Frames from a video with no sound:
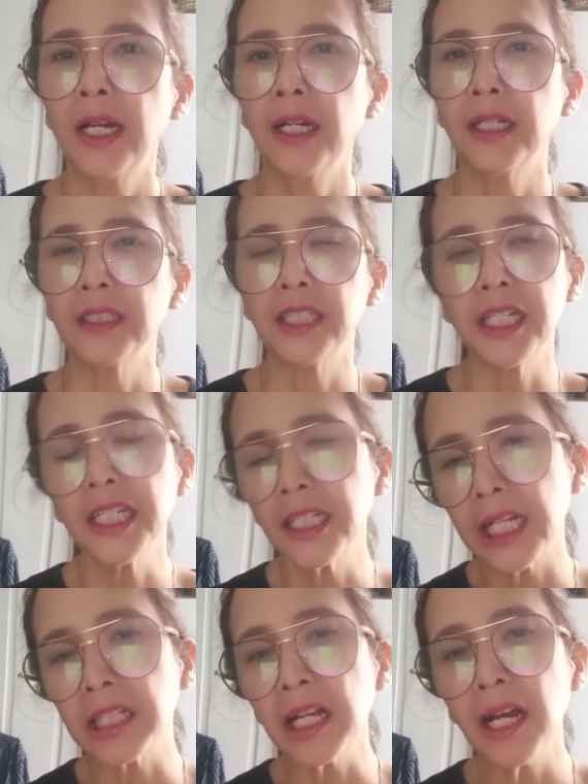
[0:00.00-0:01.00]
Uh, jadi
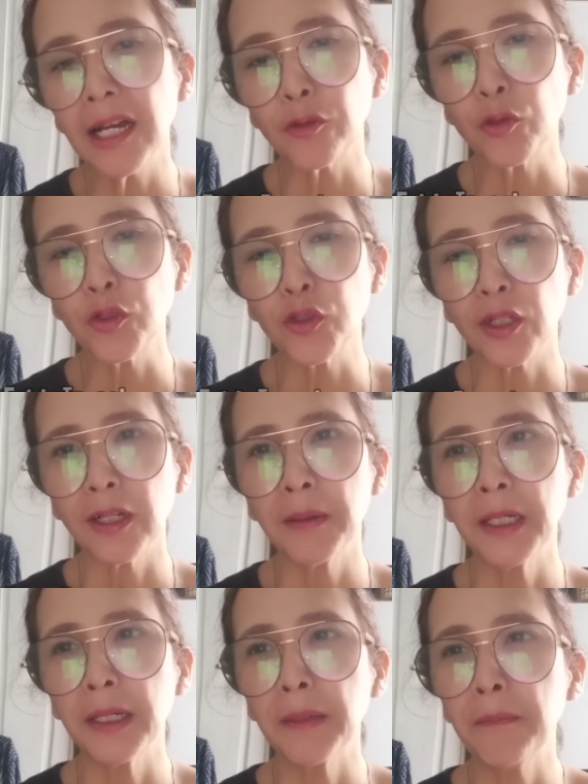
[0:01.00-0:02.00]
kita harus
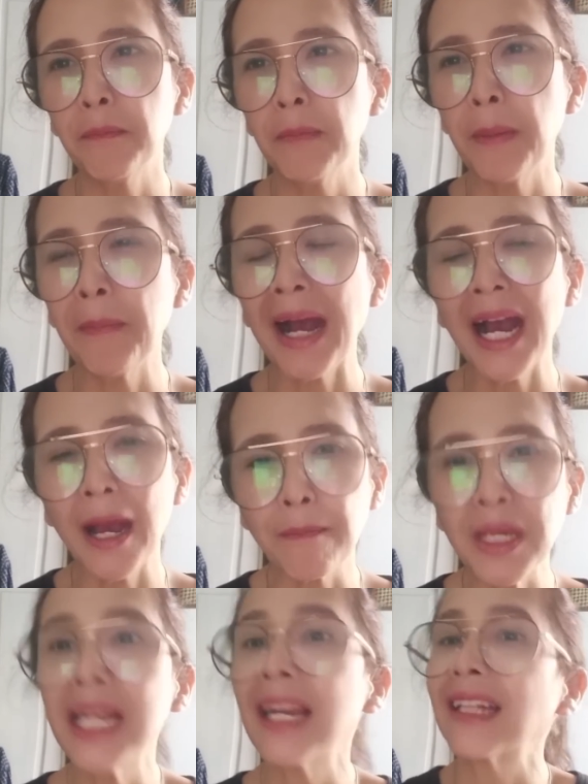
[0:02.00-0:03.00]
uh,
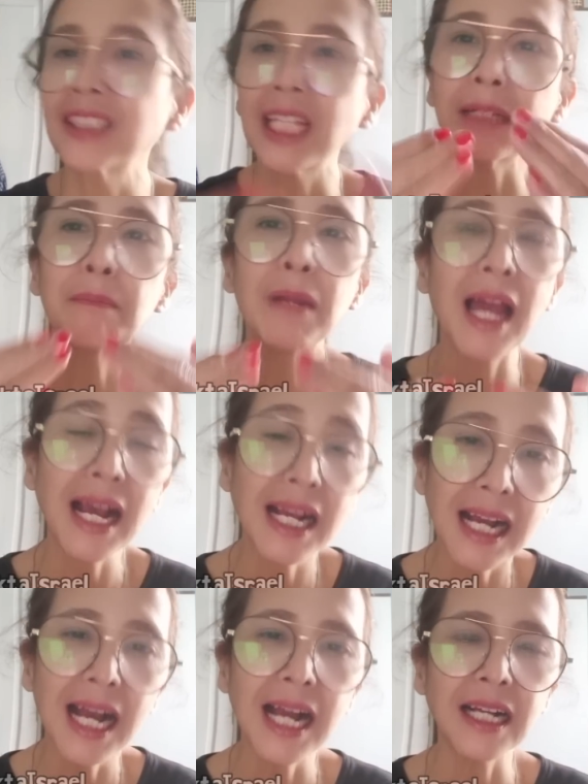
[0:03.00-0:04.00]
memahami latar
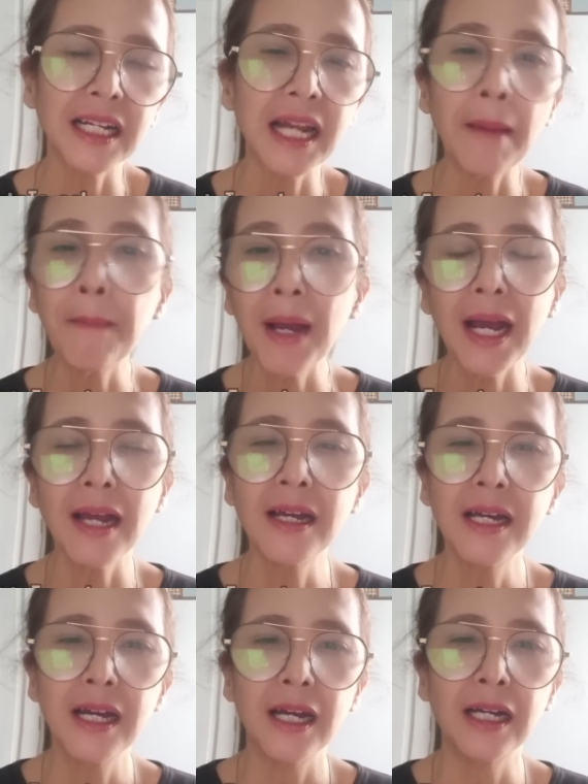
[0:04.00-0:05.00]
belakang kenapa
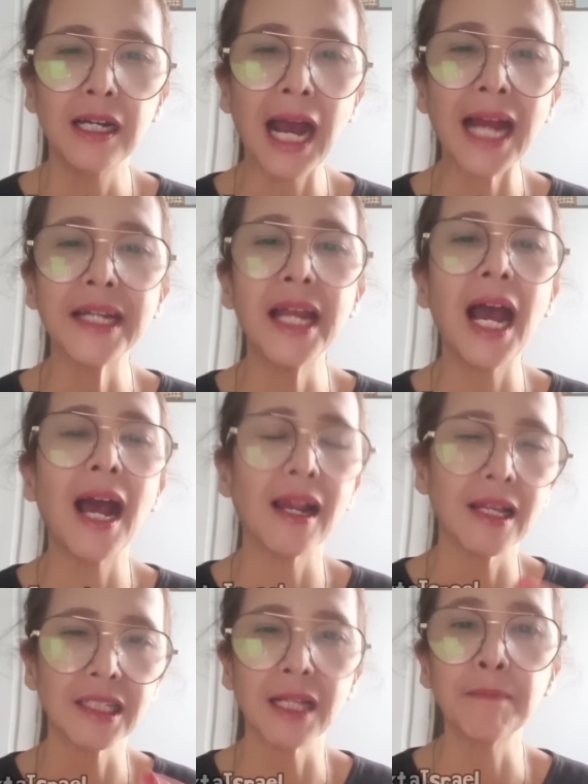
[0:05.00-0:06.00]
uh, ada
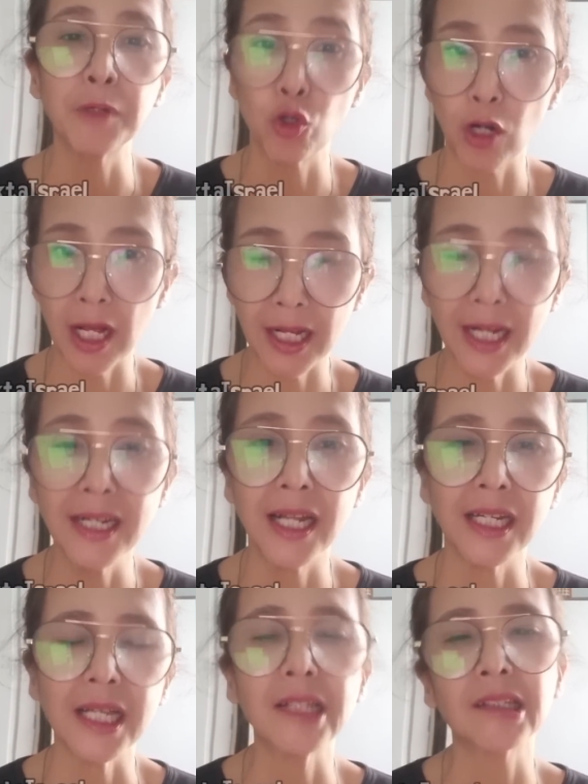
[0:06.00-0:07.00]
alasan penolakan
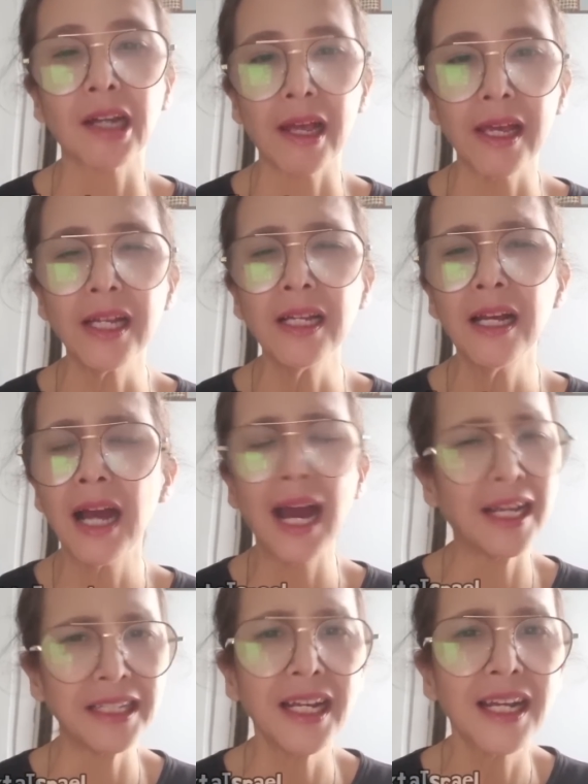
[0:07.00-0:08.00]
dari Israel
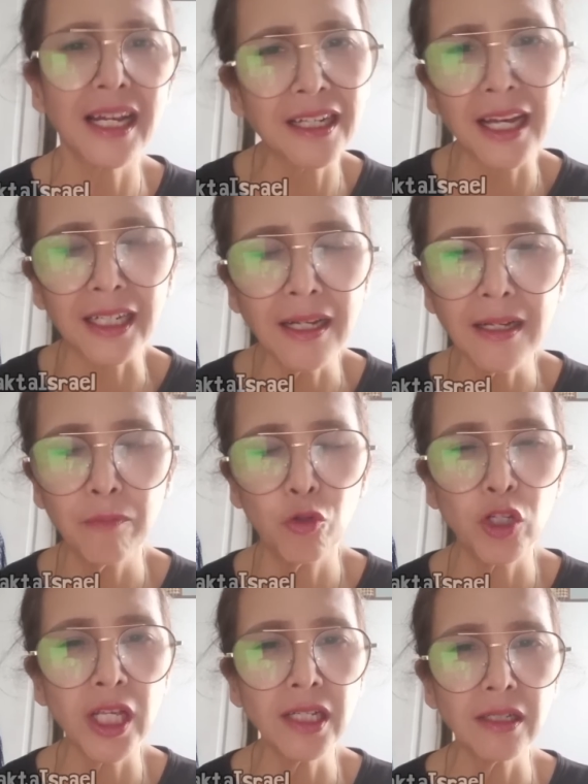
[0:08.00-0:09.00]
hanya gara-gara
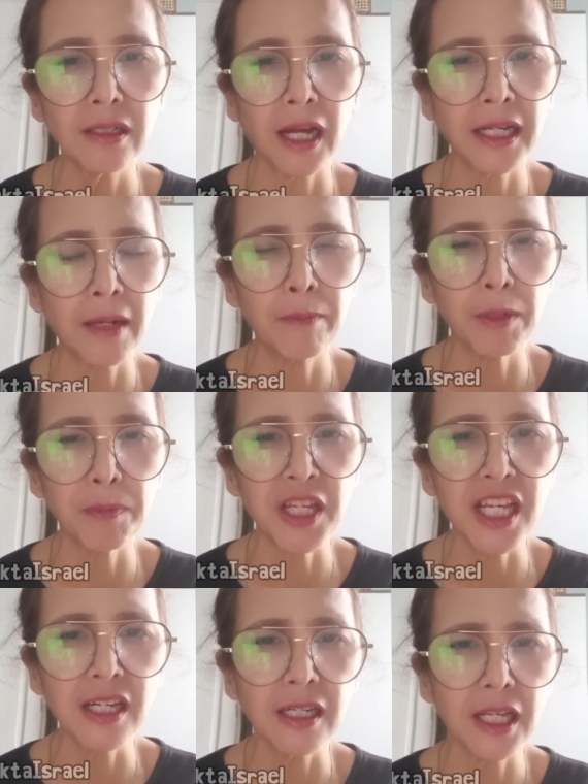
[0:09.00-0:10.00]
mungkin Anda
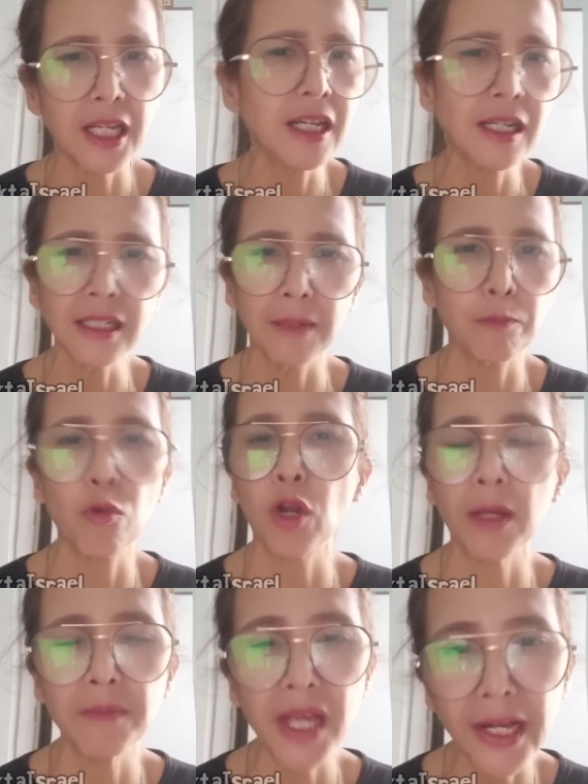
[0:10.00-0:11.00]
berpikir ini kan klub
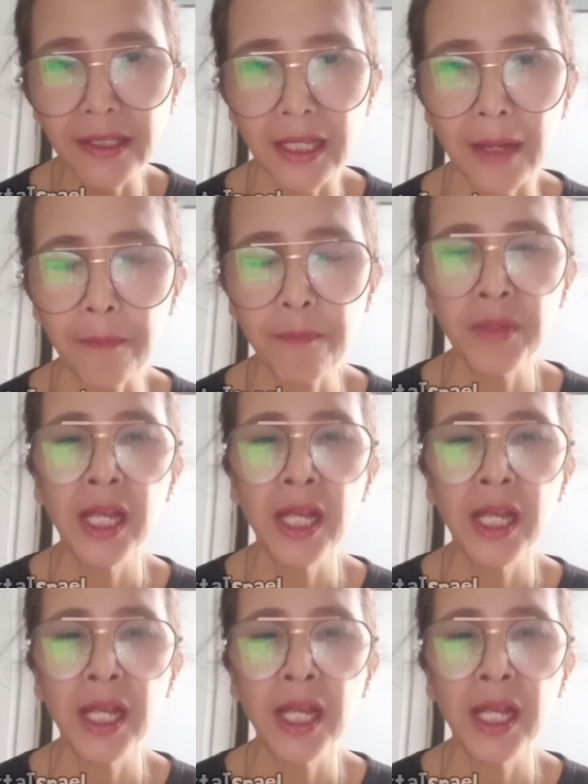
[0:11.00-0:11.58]
bola biasa.